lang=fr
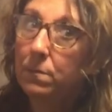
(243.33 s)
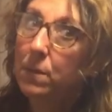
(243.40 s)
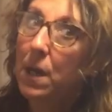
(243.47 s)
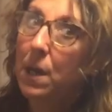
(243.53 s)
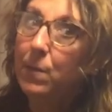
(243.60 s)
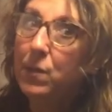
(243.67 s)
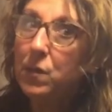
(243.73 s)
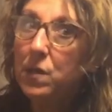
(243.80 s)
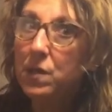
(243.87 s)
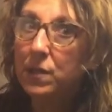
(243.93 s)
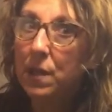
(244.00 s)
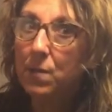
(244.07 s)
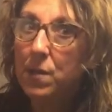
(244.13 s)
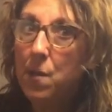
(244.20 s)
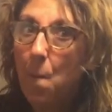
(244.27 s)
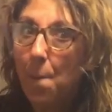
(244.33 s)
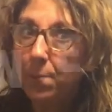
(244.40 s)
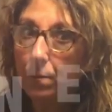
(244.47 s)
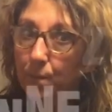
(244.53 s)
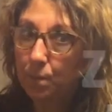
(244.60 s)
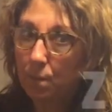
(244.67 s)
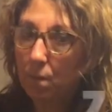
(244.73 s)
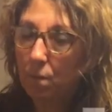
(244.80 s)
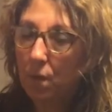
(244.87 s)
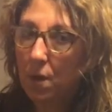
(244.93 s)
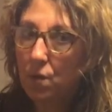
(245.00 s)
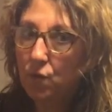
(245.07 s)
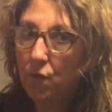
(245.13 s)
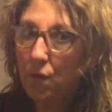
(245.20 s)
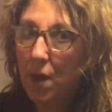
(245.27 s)
Bon appétit les amis.
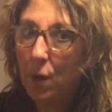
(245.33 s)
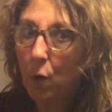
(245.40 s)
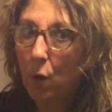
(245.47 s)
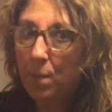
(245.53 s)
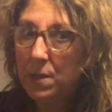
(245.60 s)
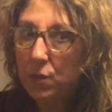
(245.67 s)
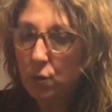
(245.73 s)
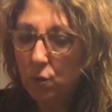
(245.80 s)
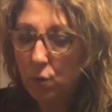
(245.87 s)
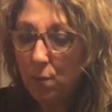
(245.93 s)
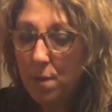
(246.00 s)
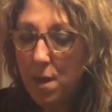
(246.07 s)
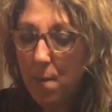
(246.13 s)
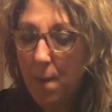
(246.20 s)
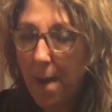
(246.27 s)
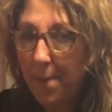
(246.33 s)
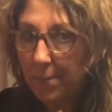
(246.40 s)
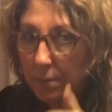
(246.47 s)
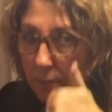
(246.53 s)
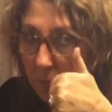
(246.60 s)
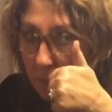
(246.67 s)
Je vous fais un gros bisou, n'oubliez pas.